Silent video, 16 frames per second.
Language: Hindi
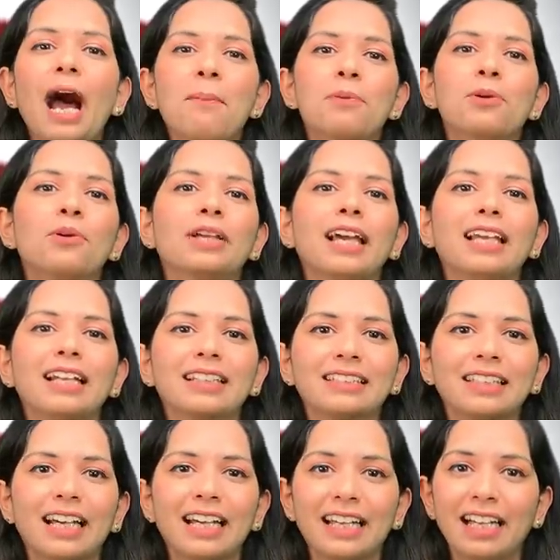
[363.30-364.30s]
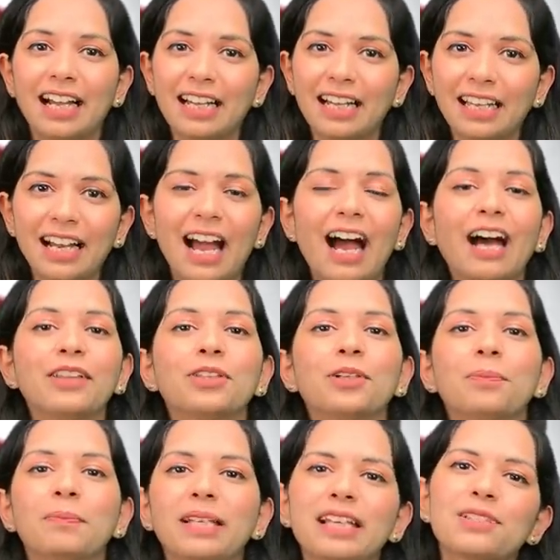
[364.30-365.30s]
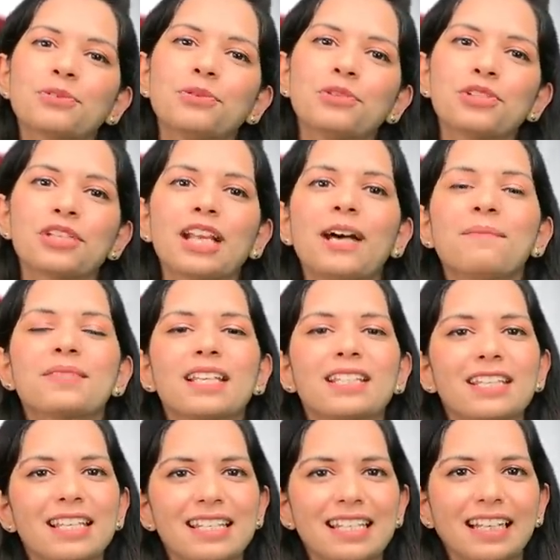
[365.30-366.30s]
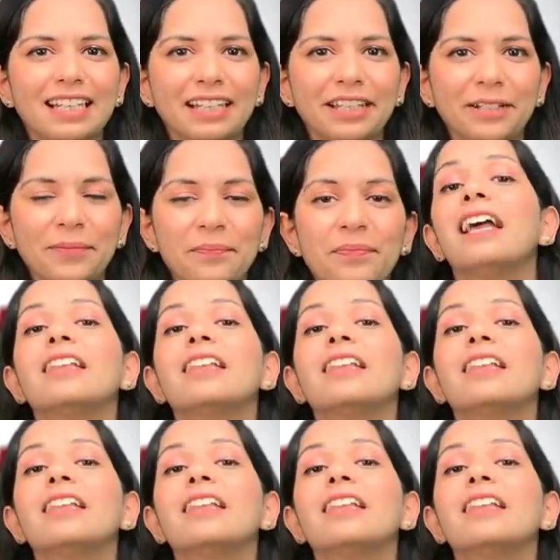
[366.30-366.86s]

आपको क्या लगता है अगर हाँ तो प्लीज कुछ नाम सजेस्ट करें